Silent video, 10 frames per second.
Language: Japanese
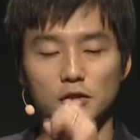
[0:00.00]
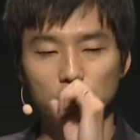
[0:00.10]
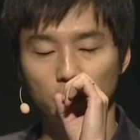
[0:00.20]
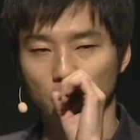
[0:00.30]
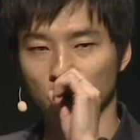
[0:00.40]

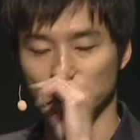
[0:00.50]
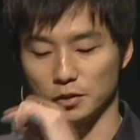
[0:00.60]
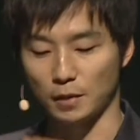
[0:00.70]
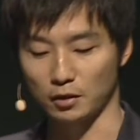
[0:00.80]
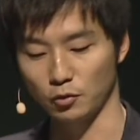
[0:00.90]
その
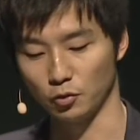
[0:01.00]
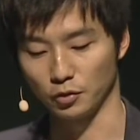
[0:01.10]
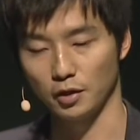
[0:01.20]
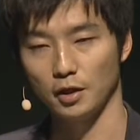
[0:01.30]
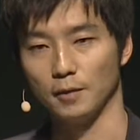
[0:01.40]

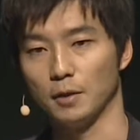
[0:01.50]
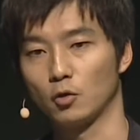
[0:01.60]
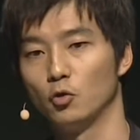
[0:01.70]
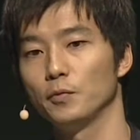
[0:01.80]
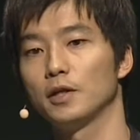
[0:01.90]
スマートフォンでまあ
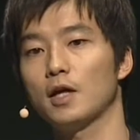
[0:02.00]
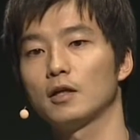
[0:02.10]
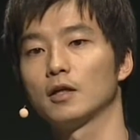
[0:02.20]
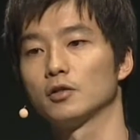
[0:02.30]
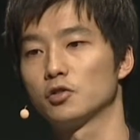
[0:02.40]
コンビニ
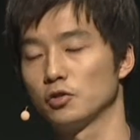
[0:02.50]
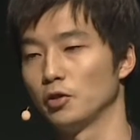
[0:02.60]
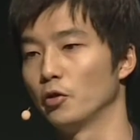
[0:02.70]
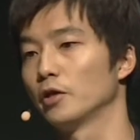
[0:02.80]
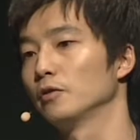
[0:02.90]
感覚ですぐ
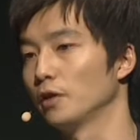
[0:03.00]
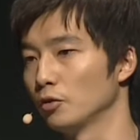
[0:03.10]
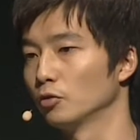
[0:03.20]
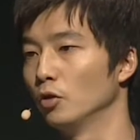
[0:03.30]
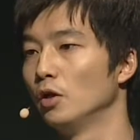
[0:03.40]
に予約でき
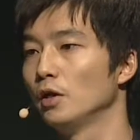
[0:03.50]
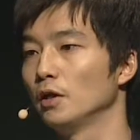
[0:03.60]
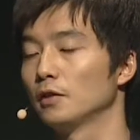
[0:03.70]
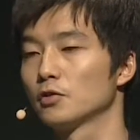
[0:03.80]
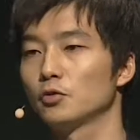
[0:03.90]
ると
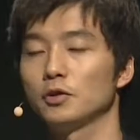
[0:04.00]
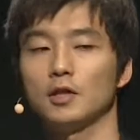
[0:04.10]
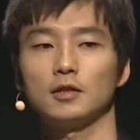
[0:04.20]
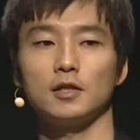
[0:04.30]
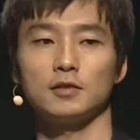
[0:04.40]
いったそういっ
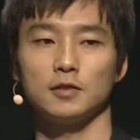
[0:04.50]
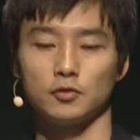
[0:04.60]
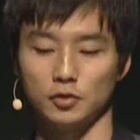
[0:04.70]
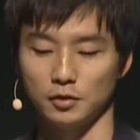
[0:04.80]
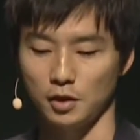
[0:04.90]
た新しさに
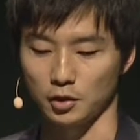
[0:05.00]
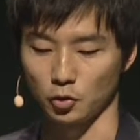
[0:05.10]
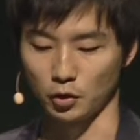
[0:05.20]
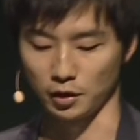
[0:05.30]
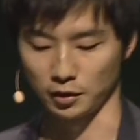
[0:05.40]
ついて
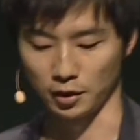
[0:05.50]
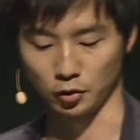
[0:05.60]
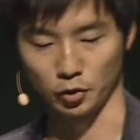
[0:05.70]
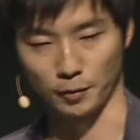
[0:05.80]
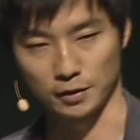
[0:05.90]
評価いただい
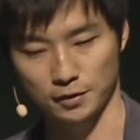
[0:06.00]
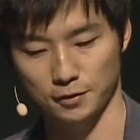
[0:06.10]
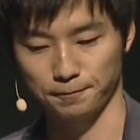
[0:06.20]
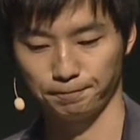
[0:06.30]
ております